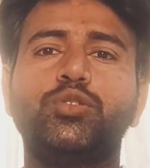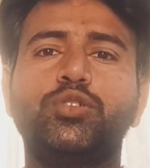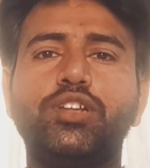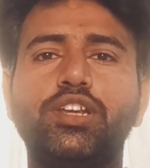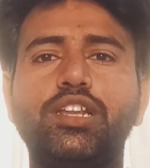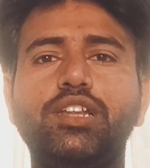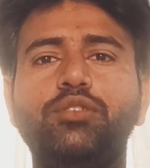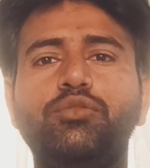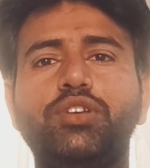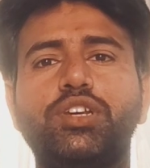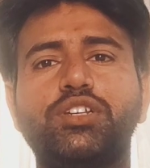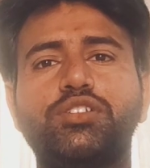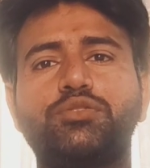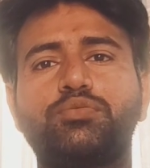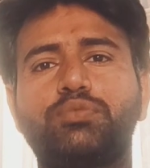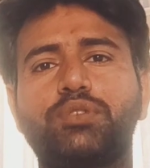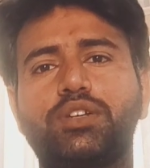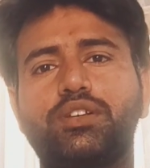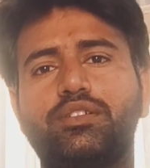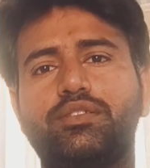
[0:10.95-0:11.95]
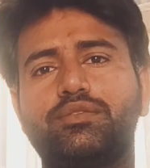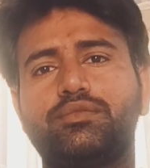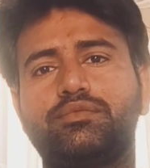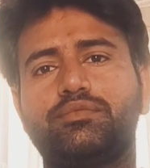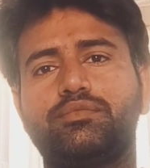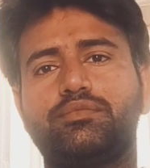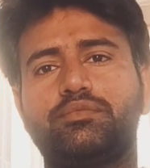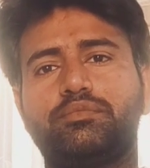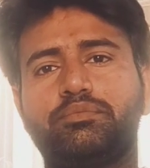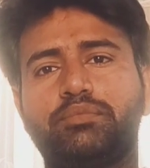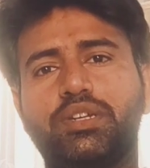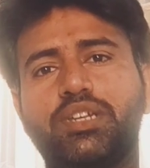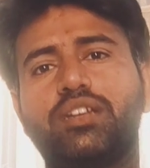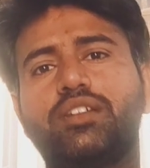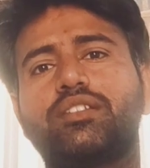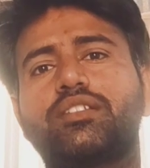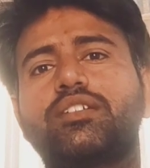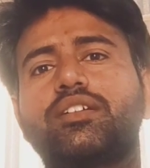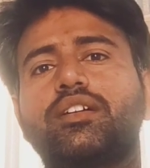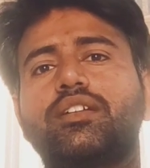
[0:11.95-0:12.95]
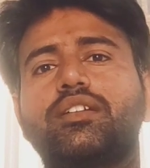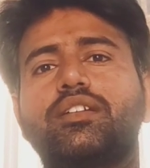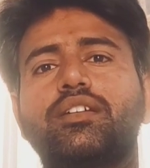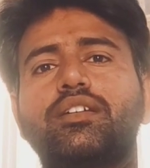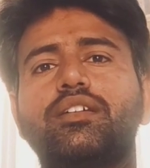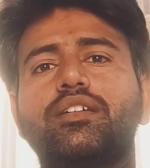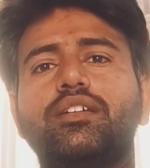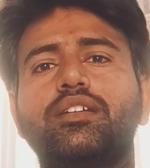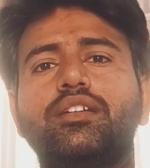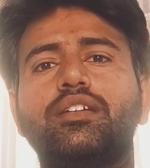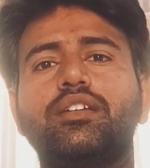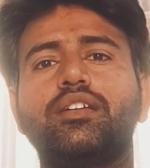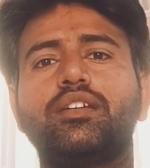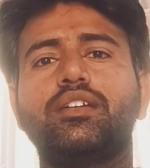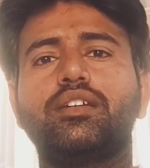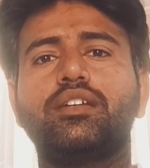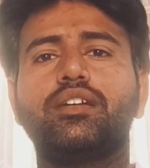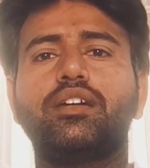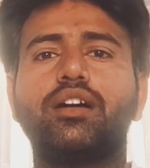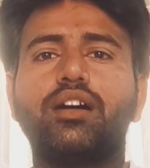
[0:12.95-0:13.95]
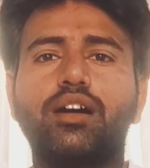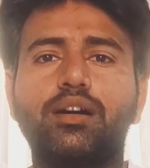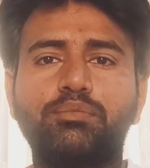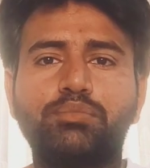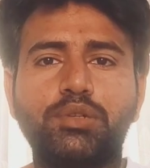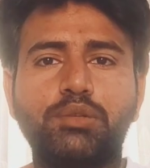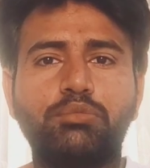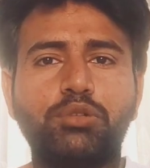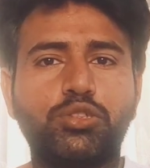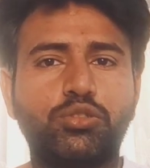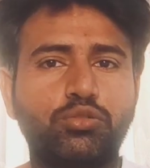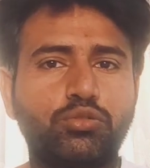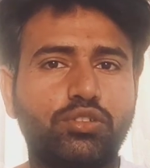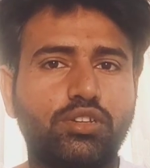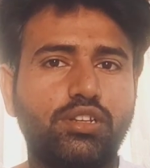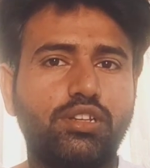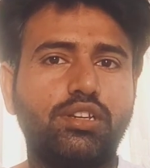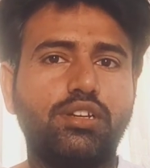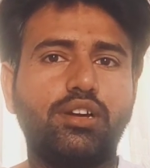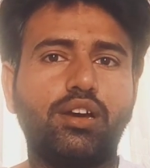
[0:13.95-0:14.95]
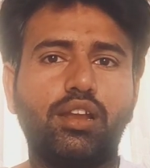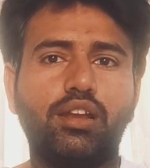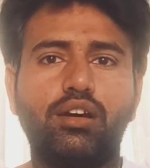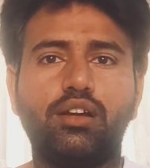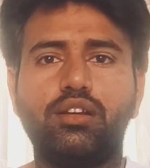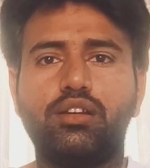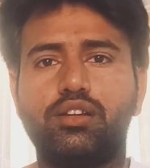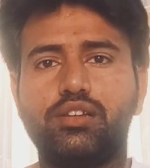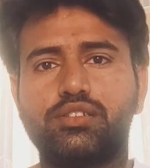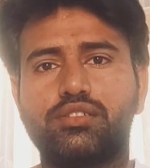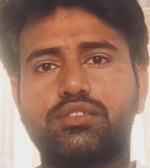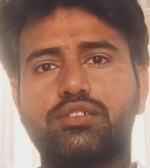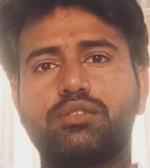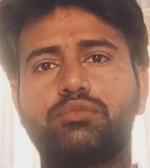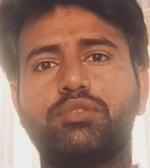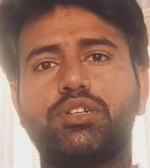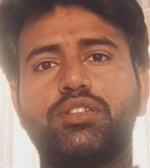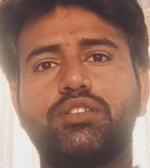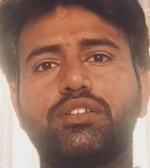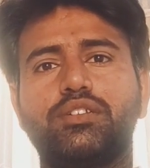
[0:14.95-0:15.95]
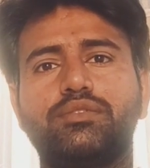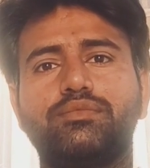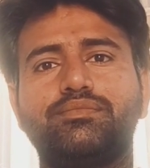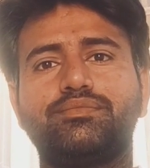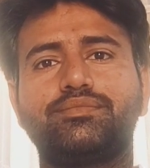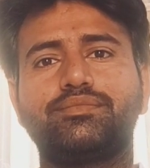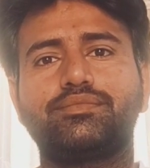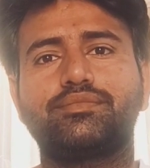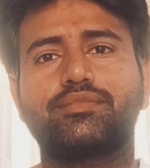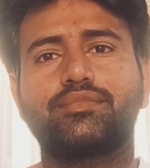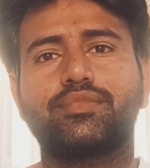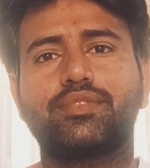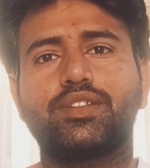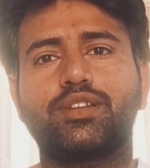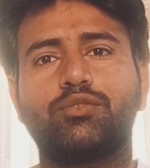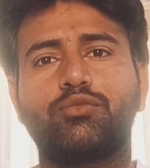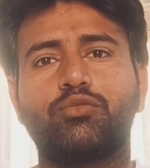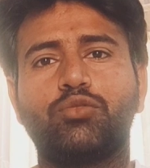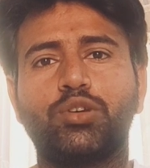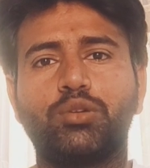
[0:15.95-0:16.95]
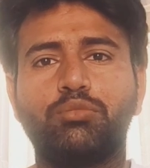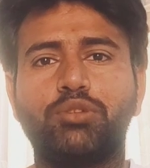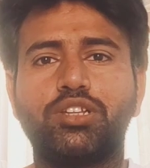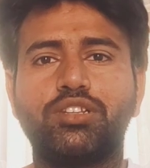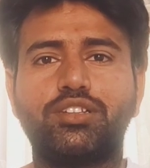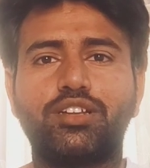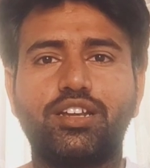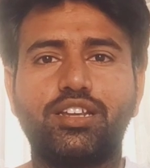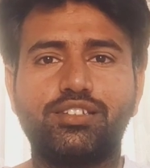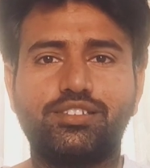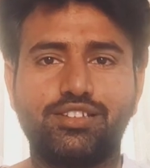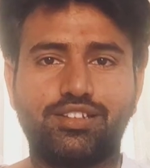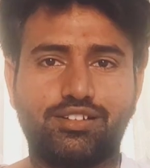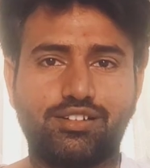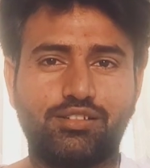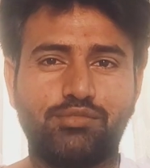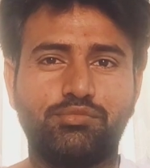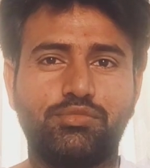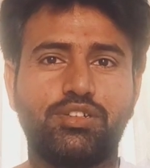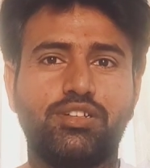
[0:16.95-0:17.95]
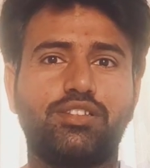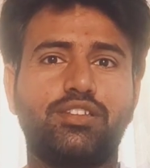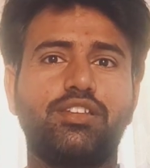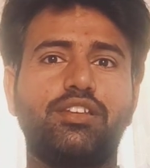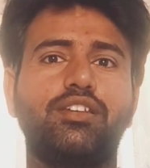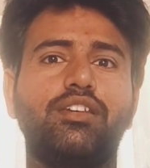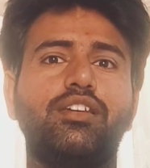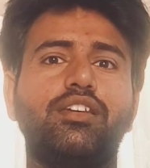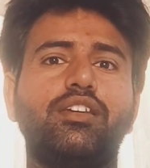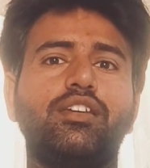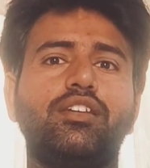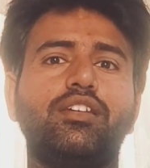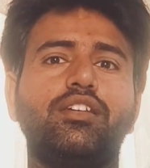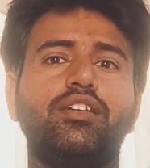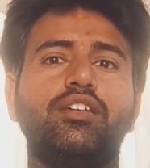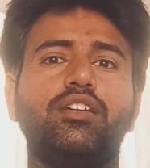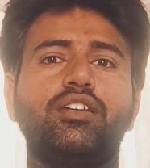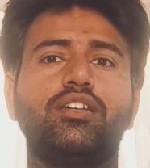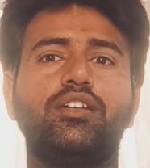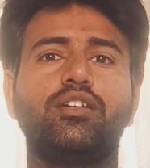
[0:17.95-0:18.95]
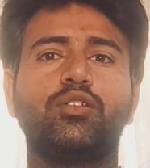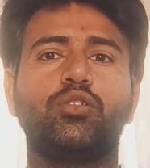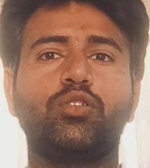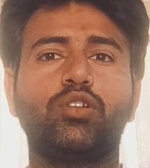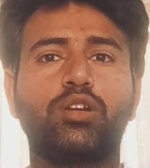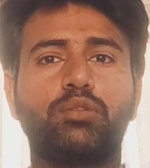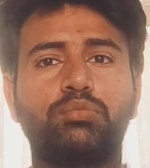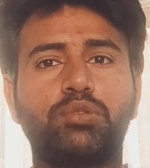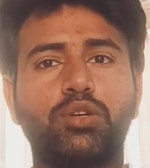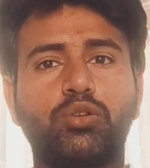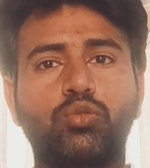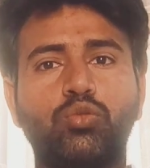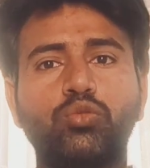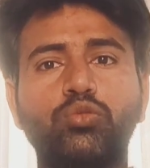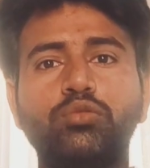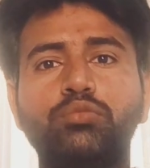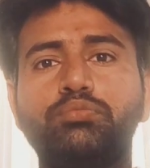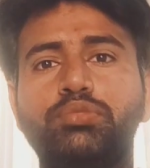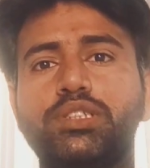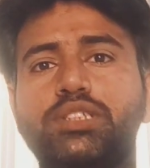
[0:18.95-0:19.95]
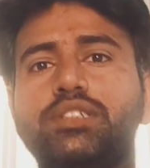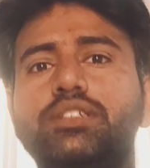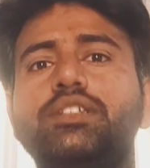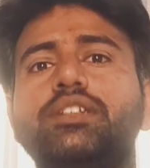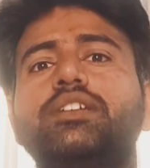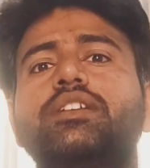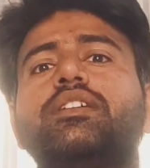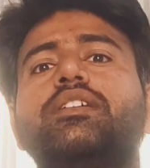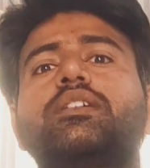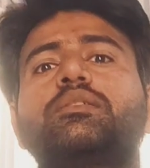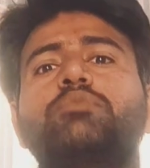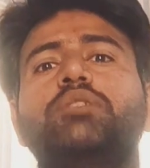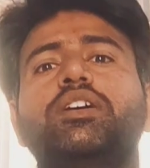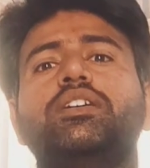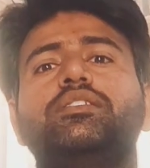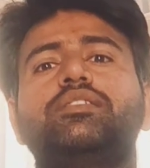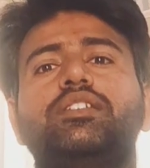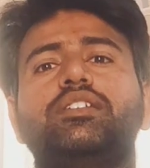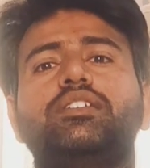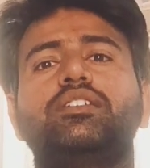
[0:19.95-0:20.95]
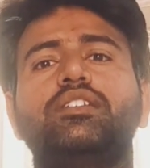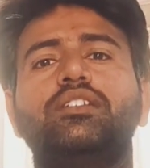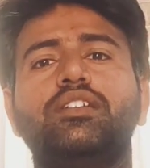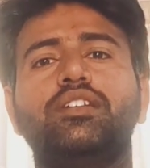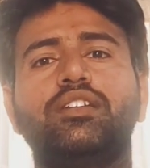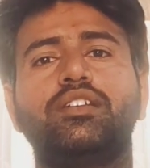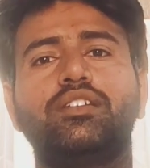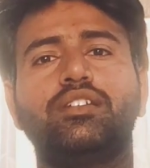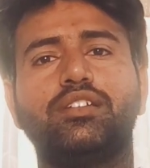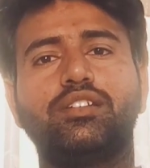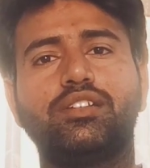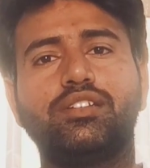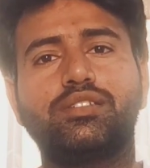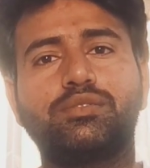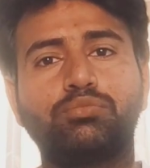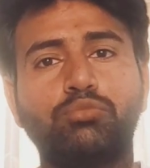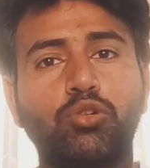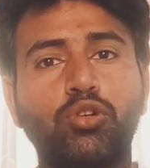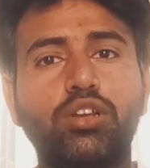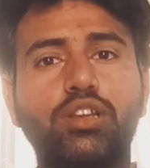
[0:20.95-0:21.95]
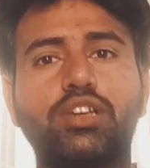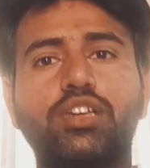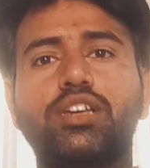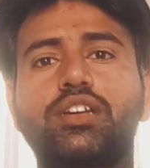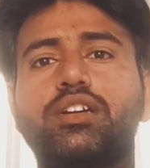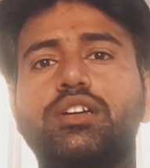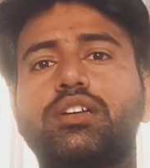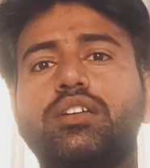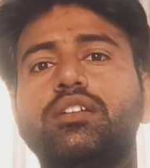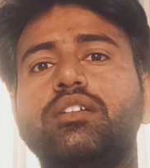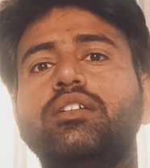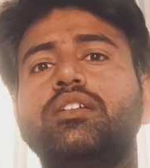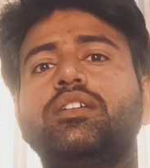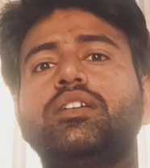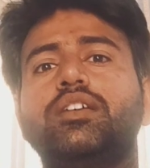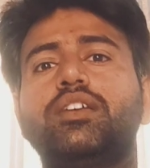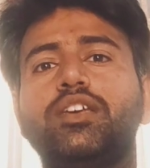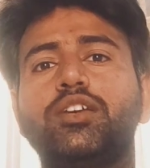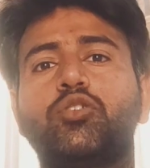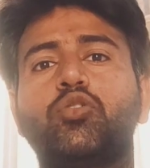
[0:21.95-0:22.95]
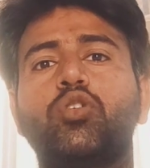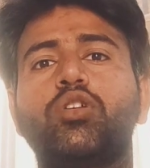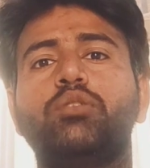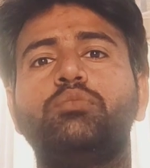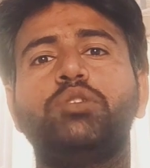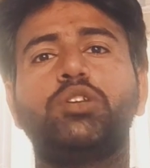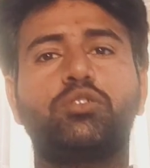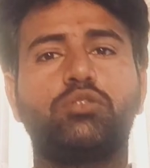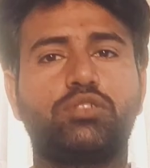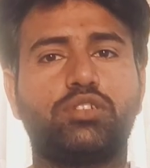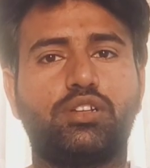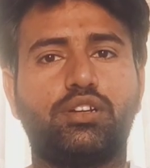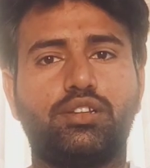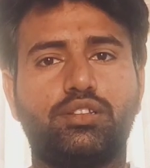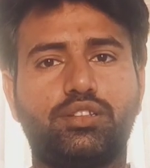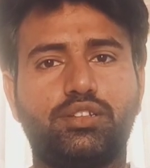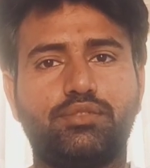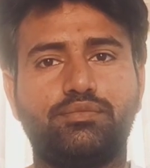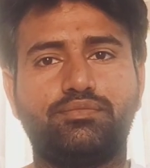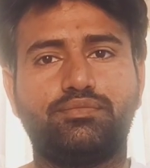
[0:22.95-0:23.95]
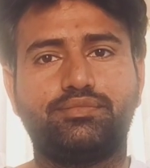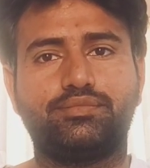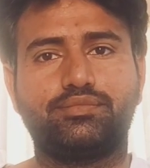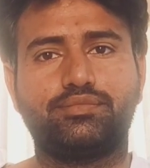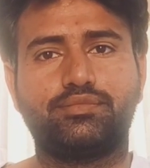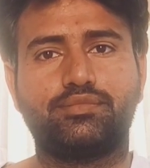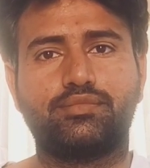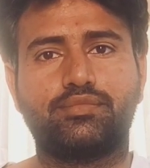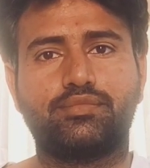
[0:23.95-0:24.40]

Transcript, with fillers: जो डेली वेज पे मेहनत करके अपने बच्चों के लिए हलाल रिस्क कमाते हैं वो ईमानदारी से काम करते हैं और अपने खून पसीने की कमाई से इस मुल्क की इकोनमी को चलाते हैं